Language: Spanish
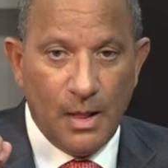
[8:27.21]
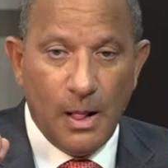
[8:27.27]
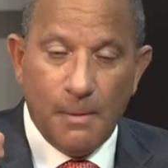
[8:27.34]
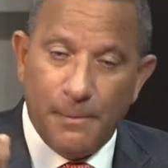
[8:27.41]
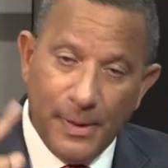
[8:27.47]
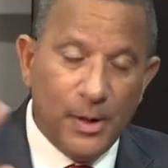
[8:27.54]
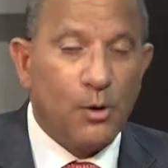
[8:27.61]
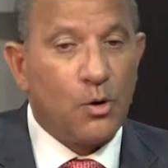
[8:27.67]

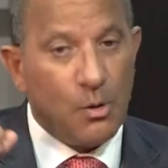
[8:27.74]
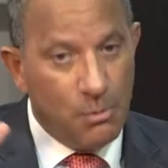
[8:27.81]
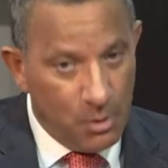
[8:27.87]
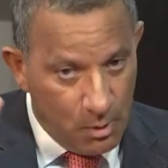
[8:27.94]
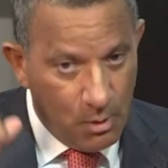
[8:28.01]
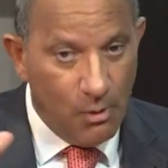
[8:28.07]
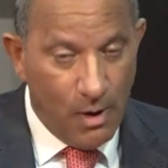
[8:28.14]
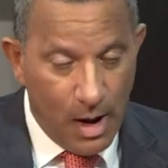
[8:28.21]
Pero como
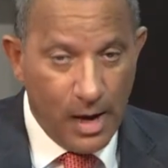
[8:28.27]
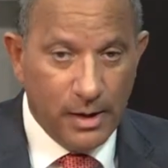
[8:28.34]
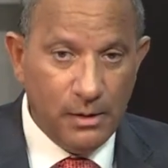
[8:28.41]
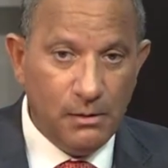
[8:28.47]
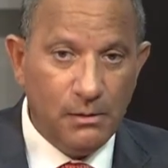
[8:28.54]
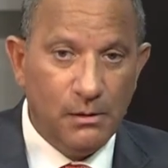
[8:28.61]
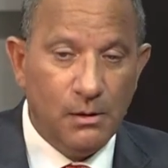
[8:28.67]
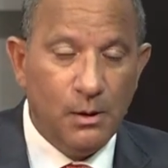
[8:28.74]
no
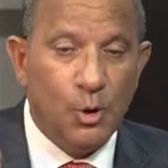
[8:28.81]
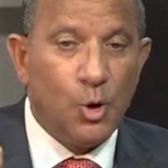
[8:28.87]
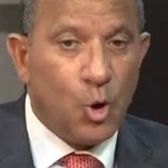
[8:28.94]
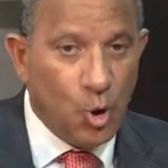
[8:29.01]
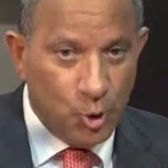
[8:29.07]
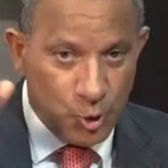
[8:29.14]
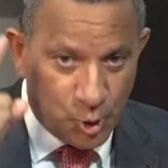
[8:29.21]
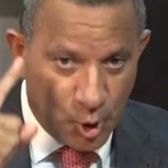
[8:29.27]
hay
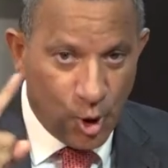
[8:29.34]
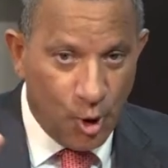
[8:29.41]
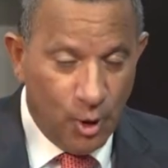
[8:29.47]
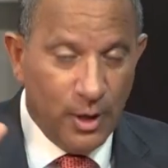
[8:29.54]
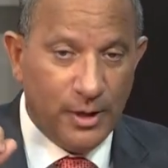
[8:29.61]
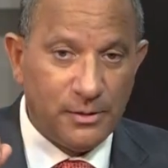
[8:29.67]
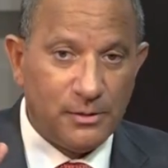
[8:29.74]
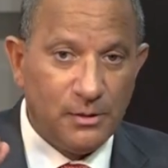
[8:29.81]

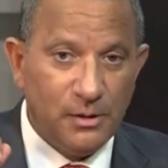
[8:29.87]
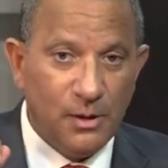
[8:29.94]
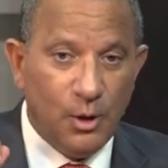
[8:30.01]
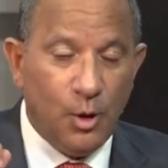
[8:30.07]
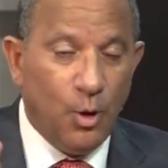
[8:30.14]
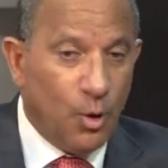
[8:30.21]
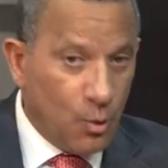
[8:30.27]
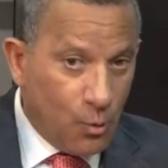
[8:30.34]
controles,
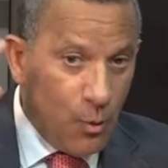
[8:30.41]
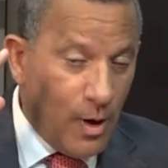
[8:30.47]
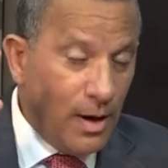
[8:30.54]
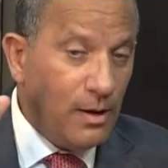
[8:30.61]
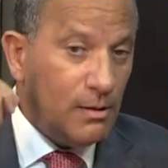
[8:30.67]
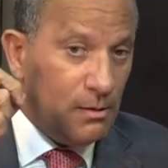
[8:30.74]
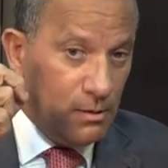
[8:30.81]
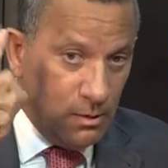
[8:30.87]
lo
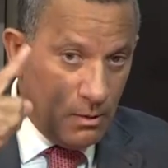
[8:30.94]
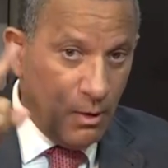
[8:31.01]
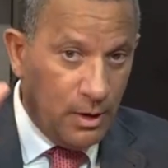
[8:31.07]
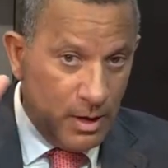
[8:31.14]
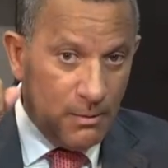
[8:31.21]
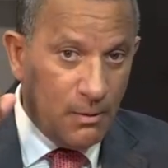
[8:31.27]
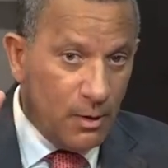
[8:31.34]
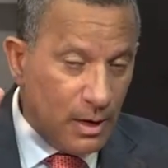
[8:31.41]
cual,
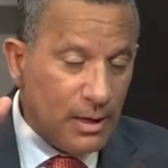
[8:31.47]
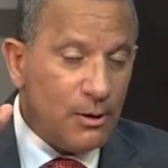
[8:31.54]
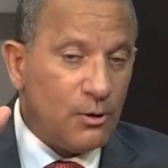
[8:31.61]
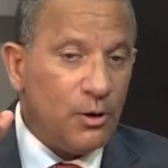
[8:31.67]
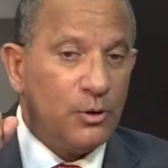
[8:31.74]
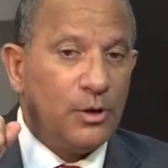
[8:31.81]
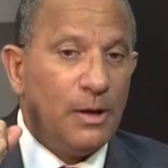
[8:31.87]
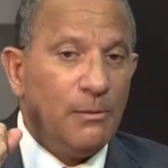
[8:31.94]
oigan, de lo
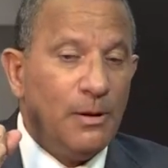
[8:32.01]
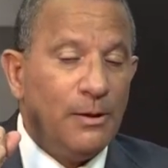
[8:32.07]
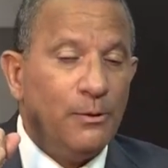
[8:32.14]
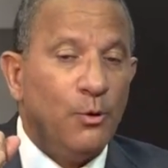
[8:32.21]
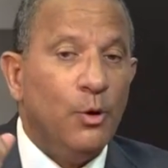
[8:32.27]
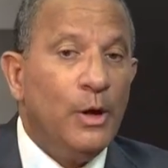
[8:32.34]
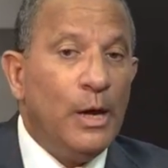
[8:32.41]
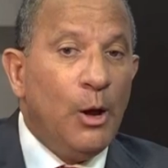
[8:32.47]
que estoy hablando,